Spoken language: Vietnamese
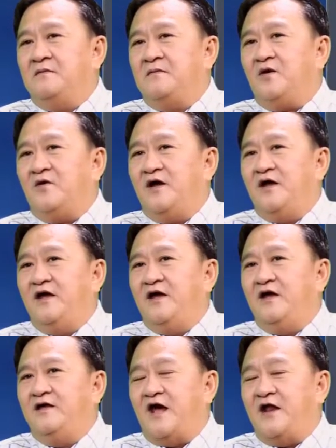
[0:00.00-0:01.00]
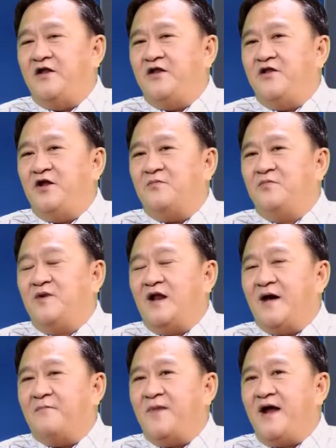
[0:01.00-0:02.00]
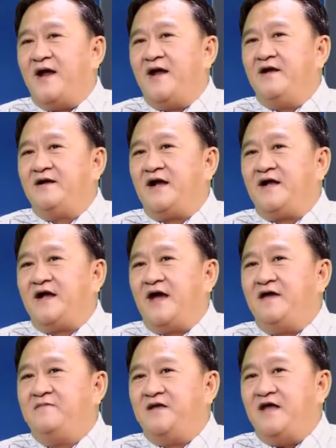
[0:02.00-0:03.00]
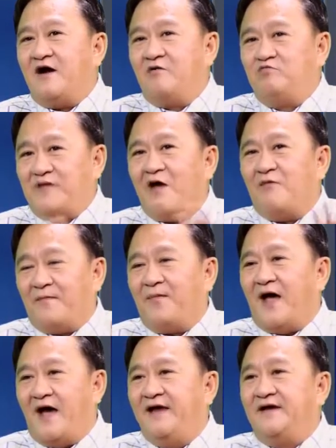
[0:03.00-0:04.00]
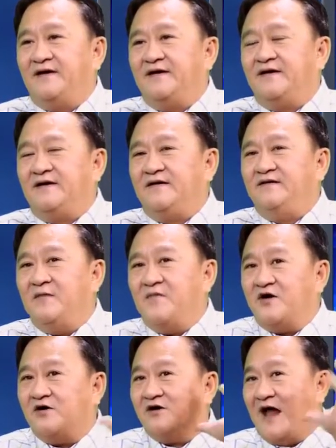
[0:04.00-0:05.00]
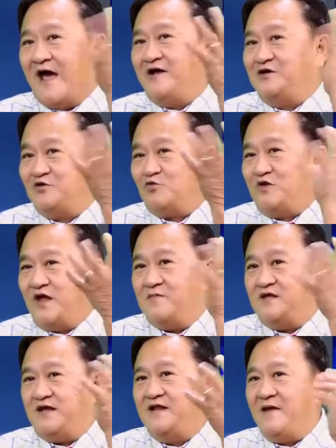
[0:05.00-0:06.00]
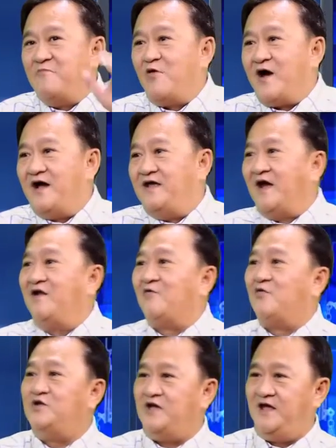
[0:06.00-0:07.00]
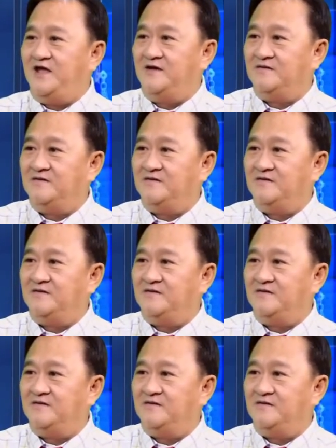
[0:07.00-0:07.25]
rồi dành dụm làm ăn các cái bây giờ cũng tạo lập lại nhưng mà ngược lại cái số tiền mà chị đem qua vẫn là của chị